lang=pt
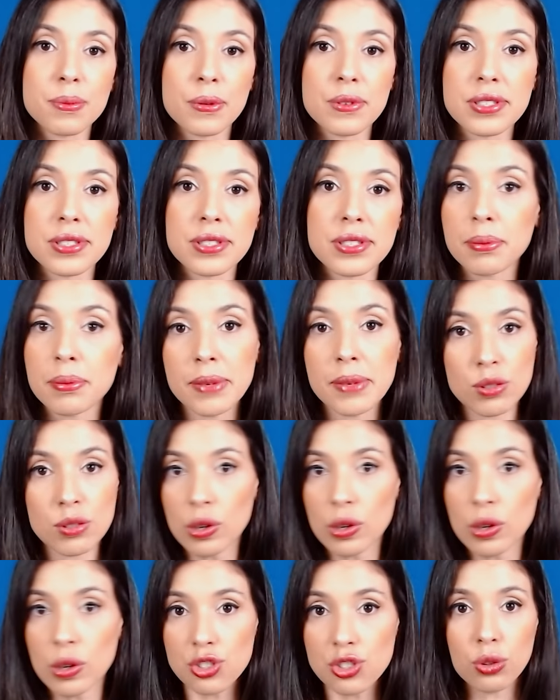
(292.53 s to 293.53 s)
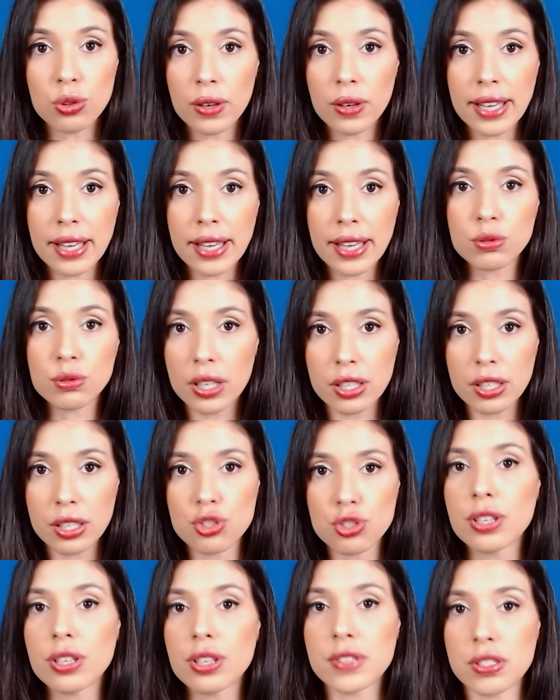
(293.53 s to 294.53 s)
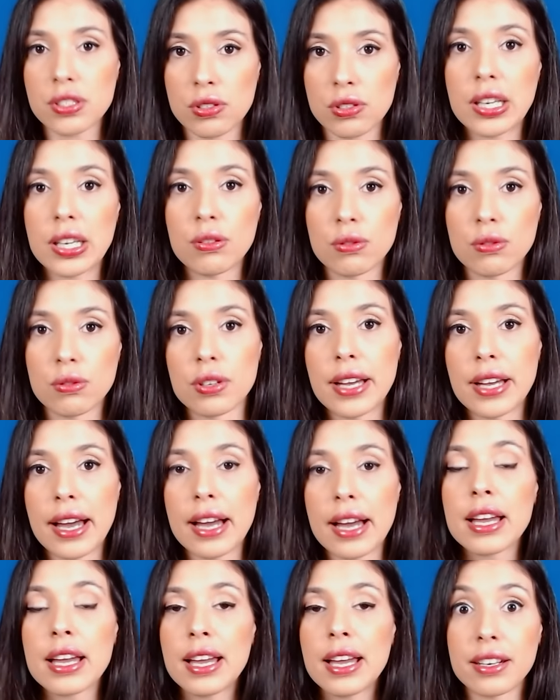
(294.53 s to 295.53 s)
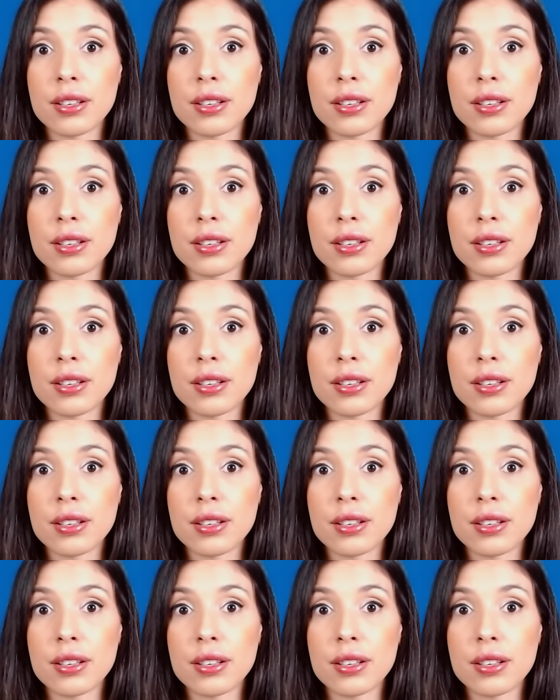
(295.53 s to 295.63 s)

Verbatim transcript: por exemplo, mas nunca tinha tocado, nunca tinha visto em nenhum lugar,